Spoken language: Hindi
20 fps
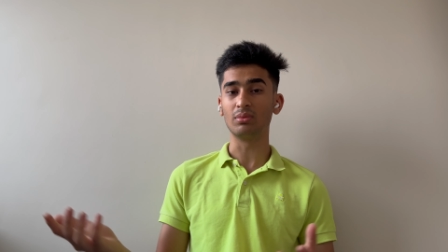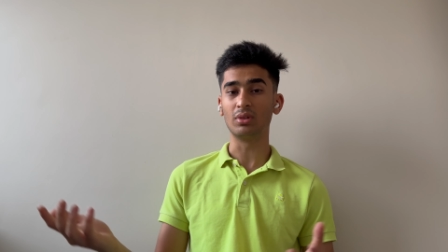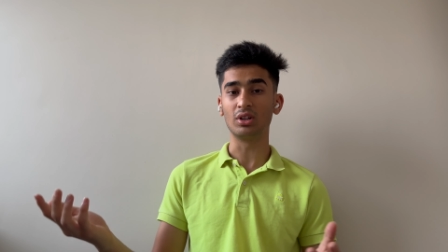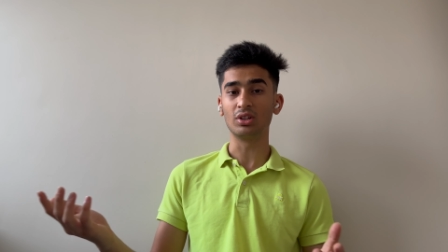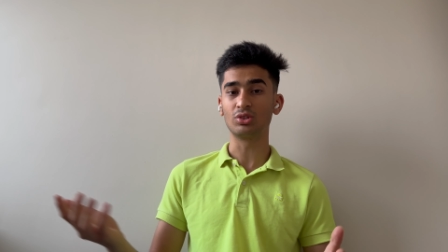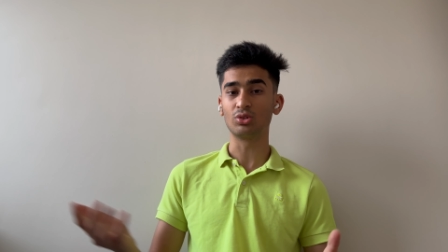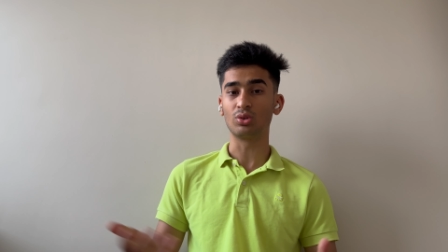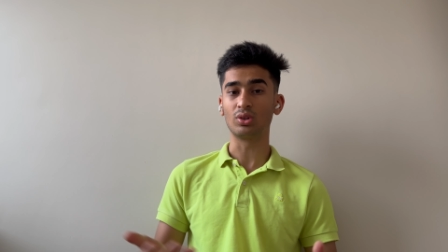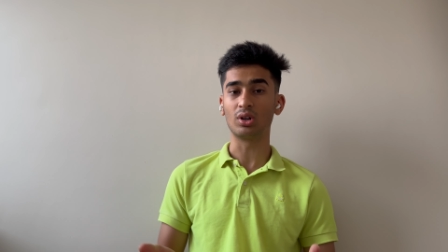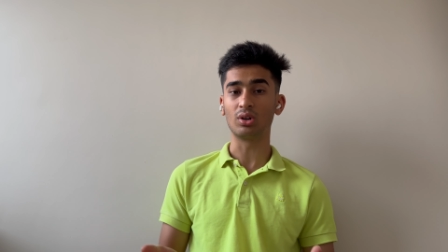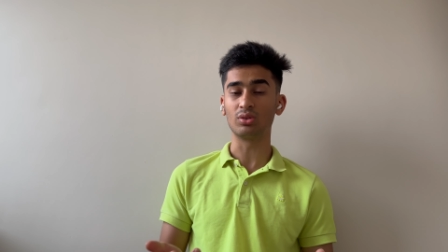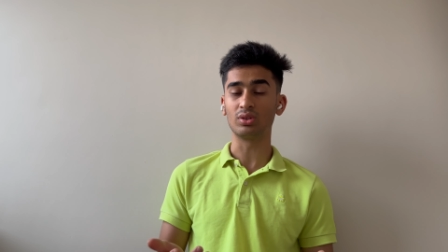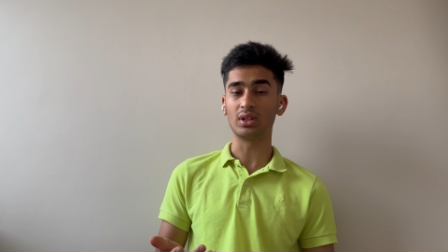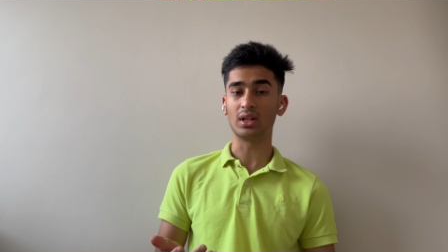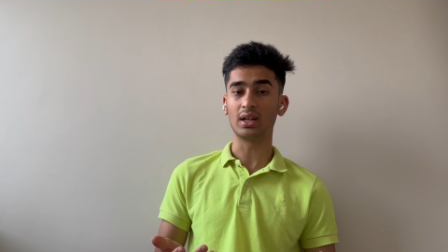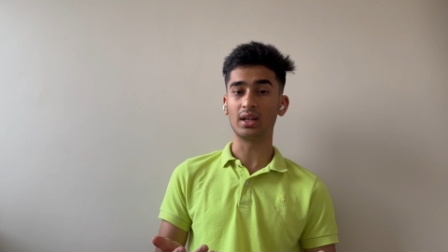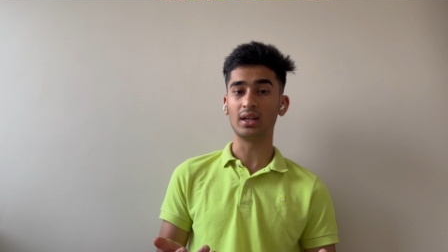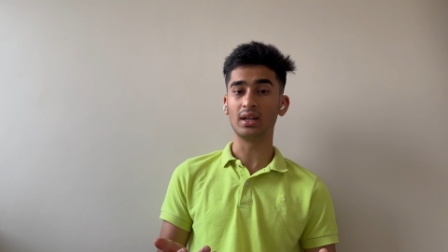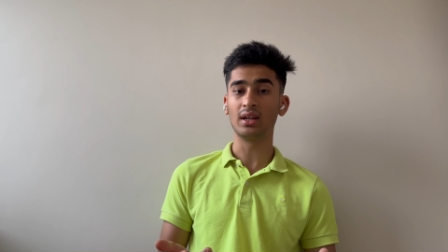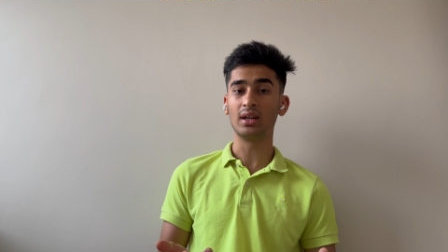मर्ज होना होता
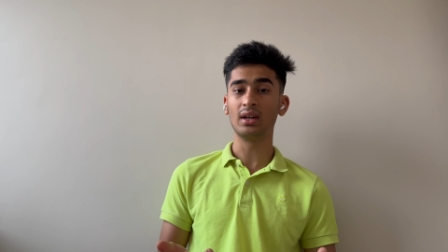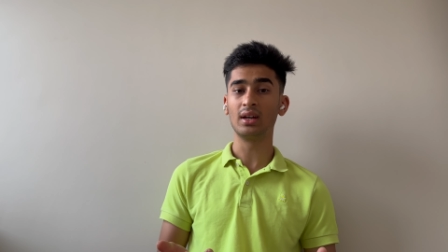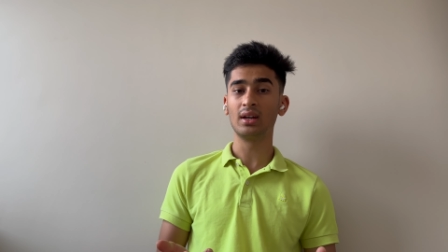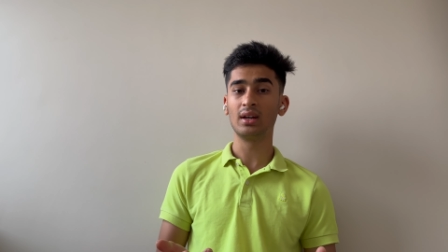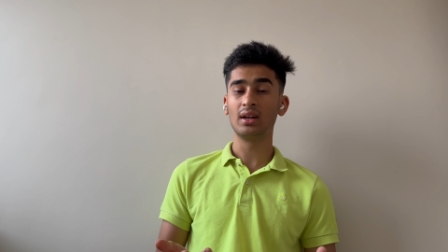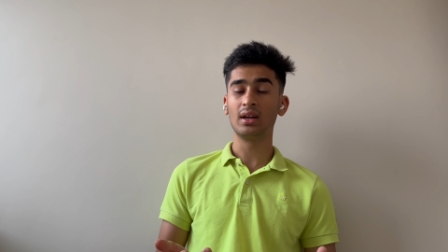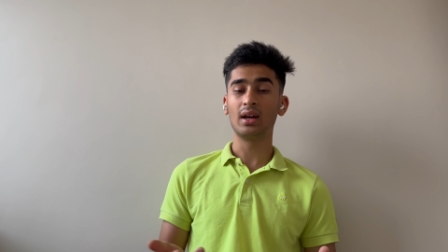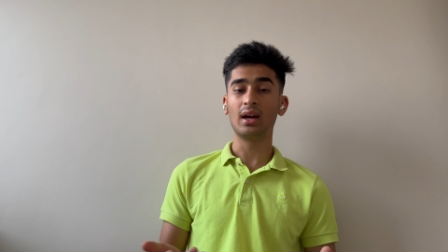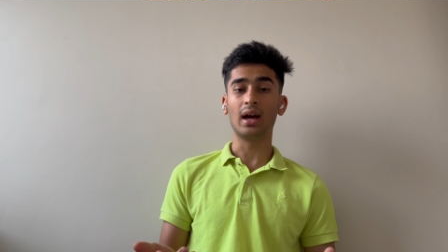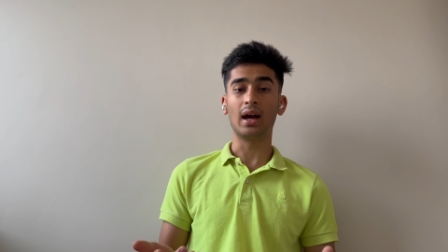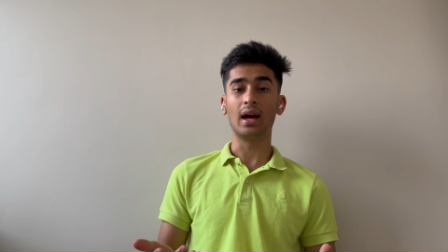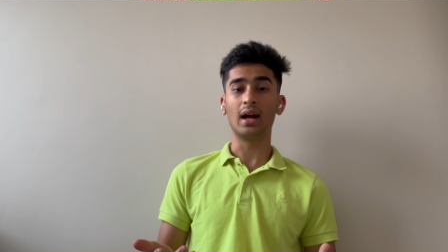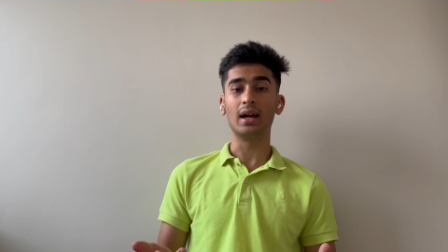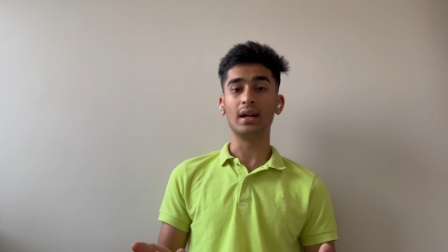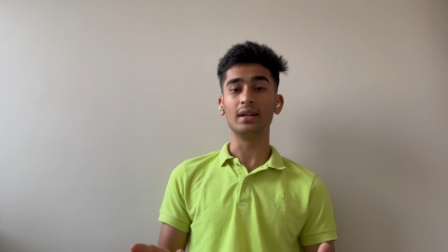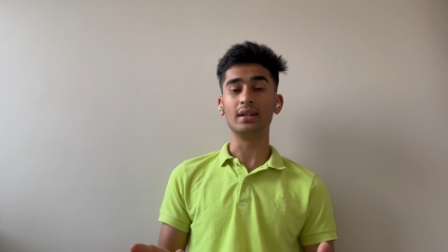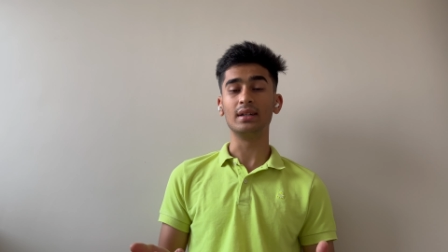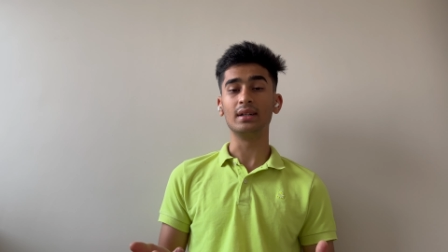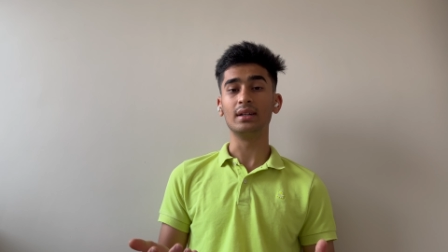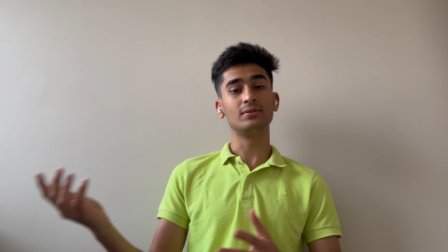है
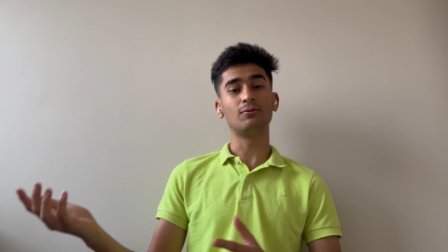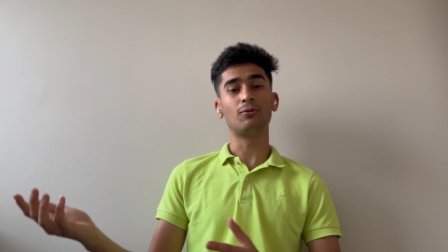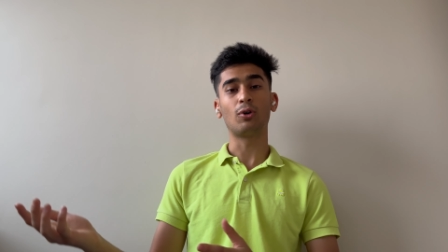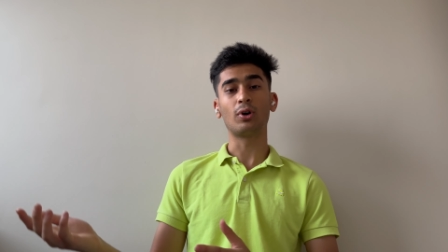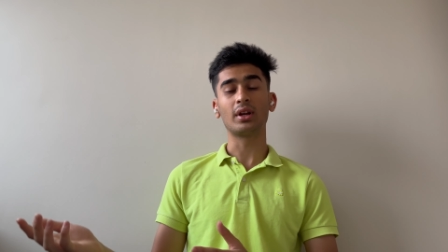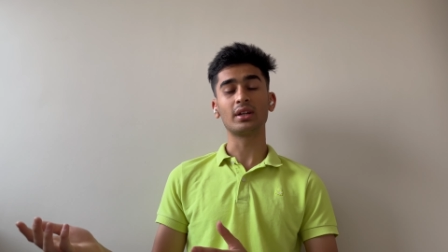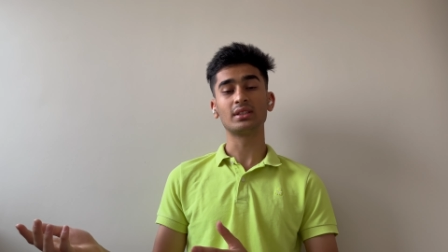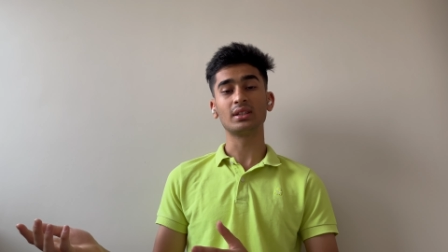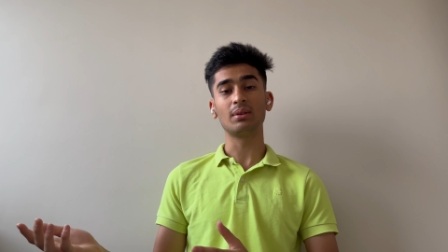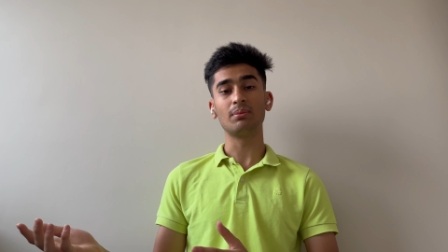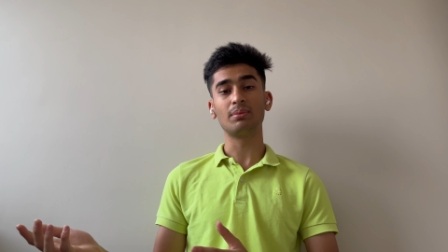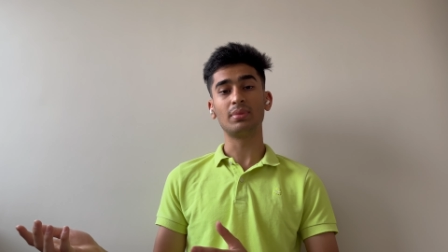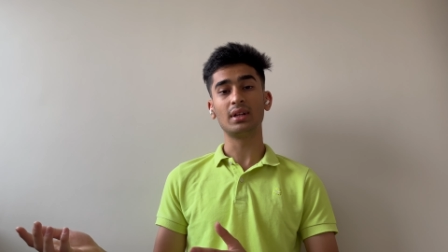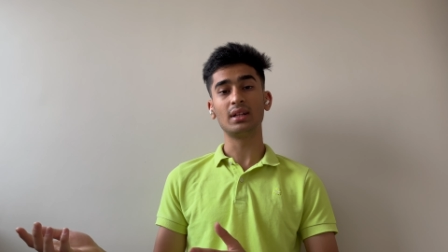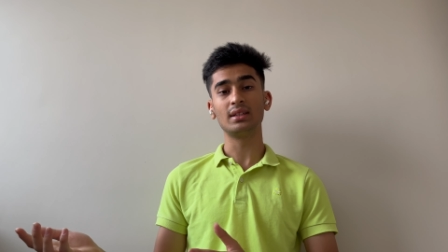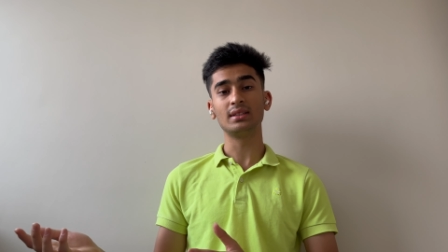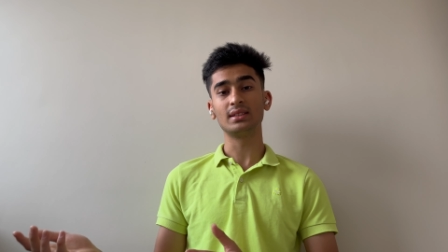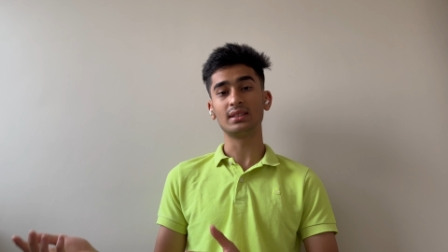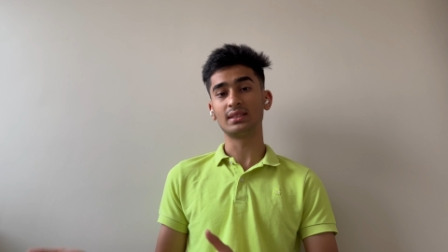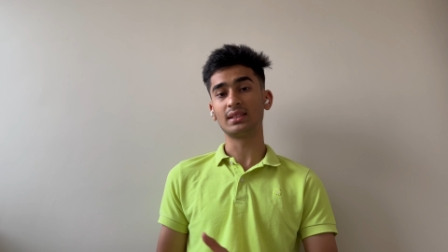एंड फॉर एग्जाम्पल
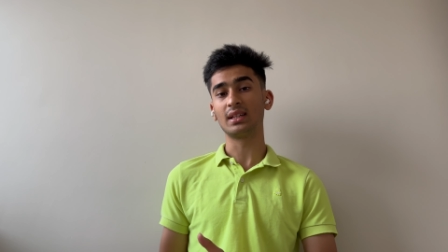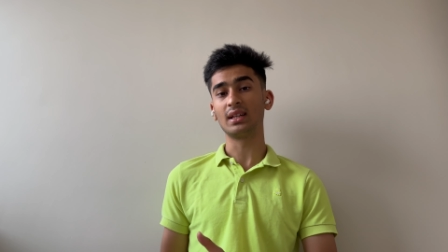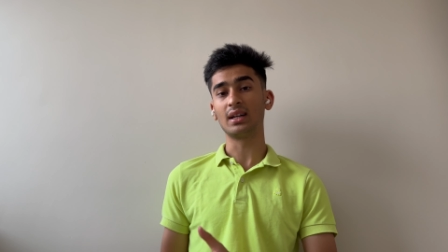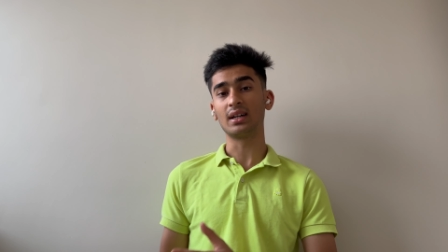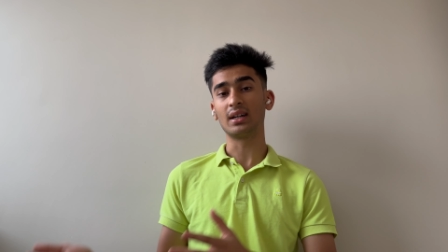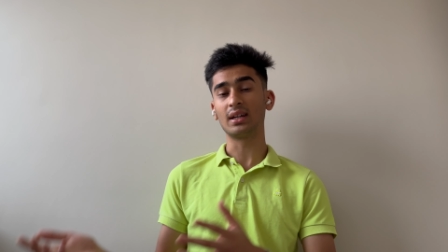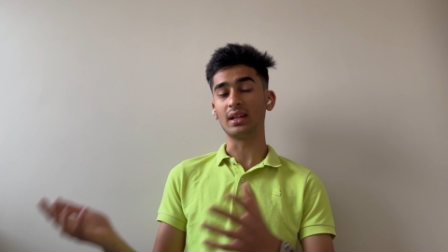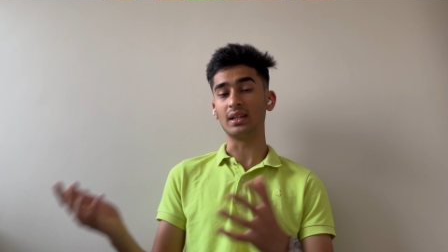जैसे कि अगर